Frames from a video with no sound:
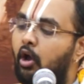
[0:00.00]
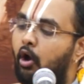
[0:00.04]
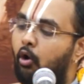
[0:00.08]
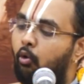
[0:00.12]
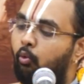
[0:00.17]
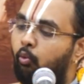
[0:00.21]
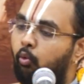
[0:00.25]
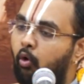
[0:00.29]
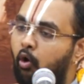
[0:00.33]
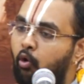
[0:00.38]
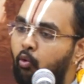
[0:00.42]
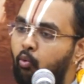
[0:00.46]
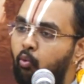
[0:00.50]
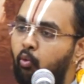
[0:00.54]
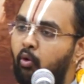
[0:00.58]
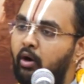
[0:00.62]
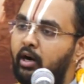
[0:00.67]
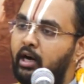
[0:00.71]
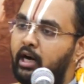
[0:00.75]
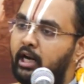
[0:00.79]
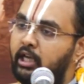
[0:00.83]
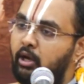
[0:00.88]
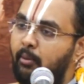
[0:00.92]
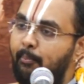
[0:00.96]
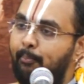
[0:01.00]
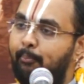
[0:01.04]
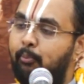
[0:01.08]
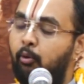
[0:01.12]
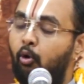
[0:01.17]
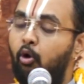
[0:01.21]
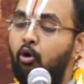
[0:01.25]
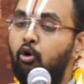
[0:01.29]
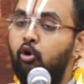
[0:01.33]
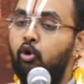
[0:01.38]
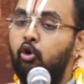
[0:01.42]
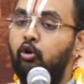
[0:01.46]
ஒவ்வொன்னையும்
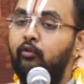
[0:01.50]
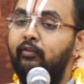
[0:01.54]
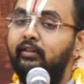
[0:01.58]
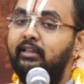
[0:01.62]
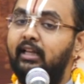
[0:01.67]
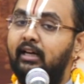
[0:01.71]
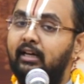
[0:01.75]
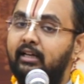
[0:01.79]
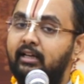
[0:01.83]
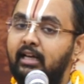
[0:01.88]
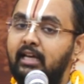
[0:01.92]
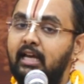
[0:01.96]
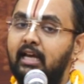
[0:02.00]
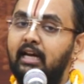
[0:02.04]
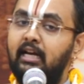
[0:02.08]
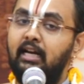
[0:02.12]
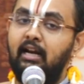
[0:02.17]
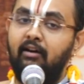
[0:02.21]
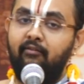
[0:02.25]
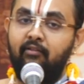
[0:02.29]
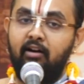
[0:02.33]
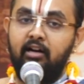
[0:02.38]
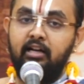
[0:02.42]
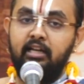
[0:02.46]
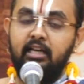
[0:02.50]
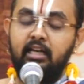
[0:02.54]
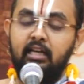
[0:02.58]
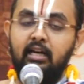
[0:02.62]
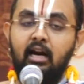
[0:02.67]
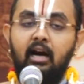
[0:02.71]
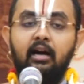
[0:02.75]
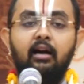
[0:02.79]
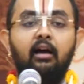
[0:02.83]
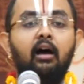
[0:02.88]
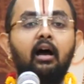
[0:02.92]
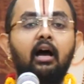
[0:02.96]
போக்குவதற்கு என்ன வழின்னு
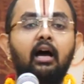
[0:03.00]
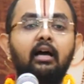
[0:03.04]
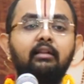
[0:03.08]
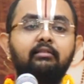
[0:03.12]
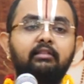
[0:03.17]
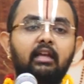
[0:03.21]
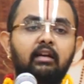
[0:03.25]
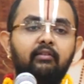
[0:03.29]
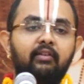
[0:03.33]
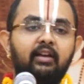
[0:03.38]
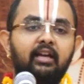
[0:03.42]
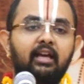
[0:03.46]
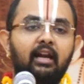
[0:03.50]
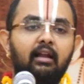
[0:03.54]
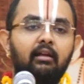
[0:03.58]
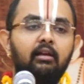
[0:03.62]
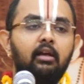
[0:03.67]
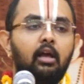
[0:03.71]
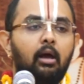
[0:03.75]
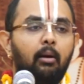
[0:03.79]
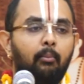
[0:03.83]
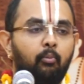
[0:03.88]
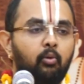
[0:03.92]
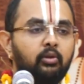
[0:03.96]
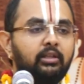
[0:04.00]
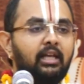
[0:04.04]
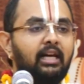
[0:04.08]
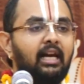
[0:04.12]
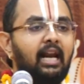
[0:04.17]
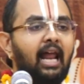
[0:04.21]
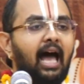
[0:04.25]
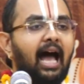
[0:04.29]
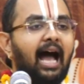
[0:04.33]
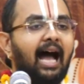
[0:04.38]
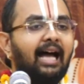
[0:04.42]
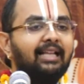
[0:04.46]
அழகாக தெரிவிக்கிறார் முதல்ல
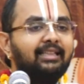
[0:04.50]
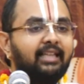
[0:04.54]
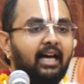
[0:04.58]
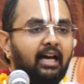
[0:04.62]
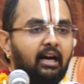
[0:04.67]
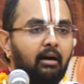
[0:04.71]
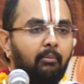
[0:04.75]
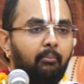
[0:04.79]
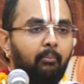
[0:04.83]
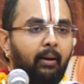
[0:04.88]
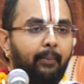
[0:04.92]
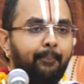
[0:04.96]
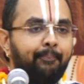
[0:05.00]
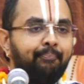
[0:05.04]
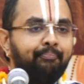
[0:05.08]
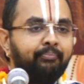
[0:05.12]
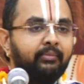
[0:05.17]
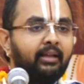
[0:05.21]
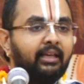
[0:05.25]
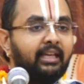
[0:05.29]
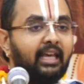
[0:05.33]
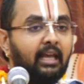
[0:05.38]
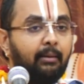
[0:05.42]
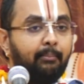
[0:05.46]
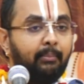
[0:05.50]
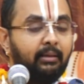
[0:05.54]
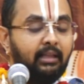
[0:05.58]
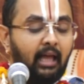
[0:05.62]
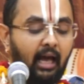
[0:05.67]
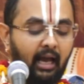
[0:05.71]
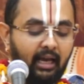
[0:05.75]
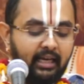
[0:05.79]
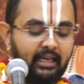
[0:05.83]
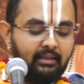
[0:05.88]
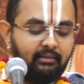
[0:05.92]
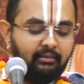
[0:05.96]
அதர்மம் என்பது
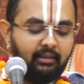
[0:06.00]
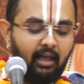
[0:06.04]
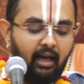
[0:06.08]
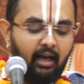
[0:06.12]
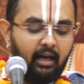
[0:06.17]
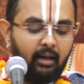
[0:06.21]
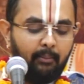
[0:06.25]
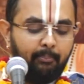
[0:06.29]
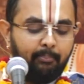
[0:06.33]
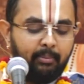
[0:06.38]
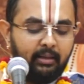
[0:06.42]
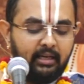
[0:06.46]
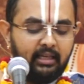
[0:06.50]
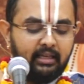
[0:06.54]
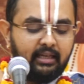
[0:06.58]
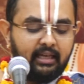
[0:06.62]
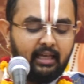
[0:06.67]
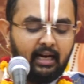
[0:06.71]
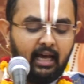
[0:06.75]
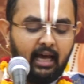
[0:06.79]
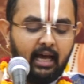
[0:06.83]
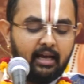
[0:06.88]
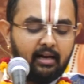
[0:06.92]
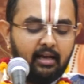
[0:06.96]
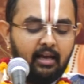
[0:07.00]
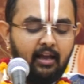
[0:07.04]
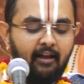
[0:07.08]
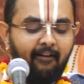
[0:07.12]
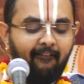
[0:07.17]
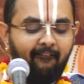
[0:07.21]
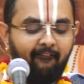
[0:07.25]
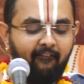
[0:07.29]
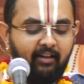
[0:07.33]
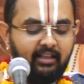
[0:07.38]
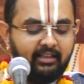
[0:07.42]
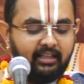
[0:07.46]
ஐந்தாக பிரிக்கிறார்
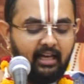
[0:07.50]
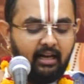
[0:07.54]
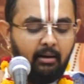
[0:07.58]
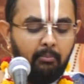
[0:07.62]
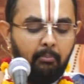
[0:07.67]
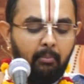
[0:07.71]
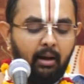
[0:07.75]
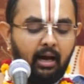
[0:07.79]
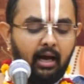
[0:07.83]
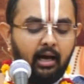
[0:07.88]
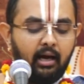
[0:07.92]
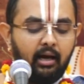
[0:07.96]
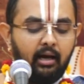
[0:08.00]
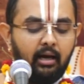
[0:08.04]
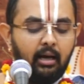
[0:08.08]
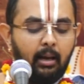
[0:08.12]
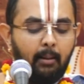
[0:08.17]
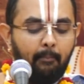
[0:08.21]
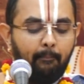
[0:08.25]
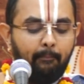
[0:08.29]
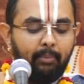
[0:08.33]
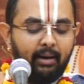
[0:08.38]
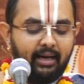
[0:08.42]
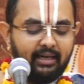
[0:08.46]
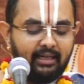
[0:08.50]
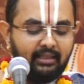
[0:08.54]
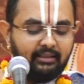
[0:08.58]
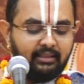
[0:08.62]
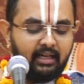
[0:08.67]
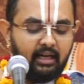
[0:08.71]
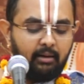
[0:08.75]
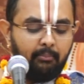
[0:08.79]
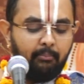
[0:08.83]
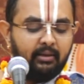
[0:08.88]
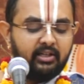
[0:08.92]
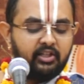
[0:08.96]
விதர்மஹா
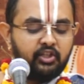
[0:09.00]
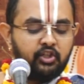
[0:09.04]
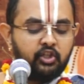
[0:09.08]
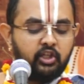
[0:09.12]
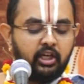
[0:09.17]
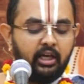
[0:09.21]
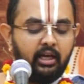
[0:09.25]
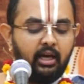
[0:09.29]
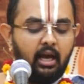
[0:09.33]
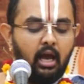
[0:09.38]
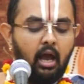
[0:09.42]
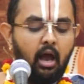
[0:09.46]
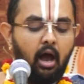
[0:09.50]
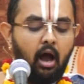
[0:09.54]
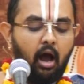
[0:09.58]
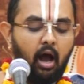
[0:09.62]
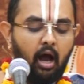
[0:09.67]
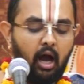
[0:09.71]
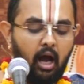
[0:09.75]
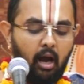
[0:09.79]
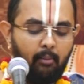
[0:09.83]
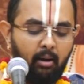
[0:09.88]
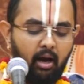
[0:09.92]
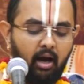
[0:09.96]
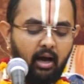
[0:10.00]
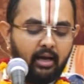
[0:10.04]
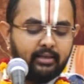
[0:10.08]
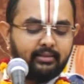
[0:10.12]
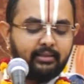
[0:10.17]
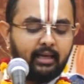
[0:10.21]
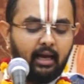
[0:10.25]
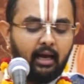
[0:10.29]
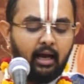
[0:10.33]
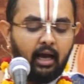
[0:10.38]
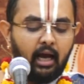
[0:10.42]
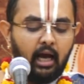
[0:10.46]
பரதர்மஸ்ச
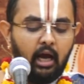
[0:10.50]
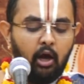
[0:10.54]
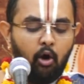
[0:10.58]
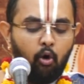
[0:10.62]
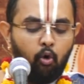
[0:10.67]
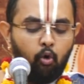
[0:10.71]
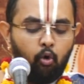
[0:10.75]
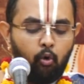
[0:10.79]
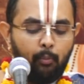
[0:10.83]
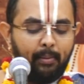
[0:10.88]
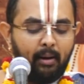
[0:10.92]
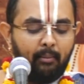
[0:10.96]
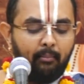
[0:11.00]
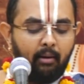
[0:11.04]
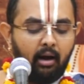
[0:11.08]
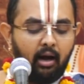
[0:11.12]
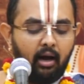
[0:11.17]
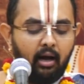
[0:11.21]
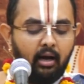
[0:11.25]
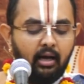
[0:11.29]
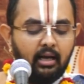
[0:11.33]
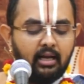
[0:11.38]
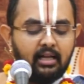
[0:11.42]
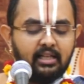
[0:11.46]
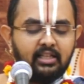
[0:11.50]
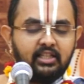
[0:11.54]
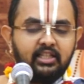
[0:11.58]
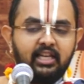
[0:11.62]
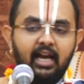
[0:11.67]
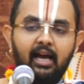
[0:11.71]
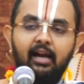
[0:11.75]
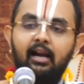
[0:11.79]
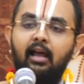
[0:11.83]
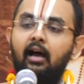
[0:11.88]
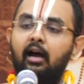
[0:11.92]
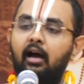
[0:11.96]
ஆபாசகா உபமா
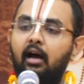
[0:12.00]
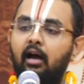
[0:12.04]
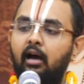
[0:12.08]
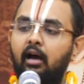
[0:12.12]
சலஹா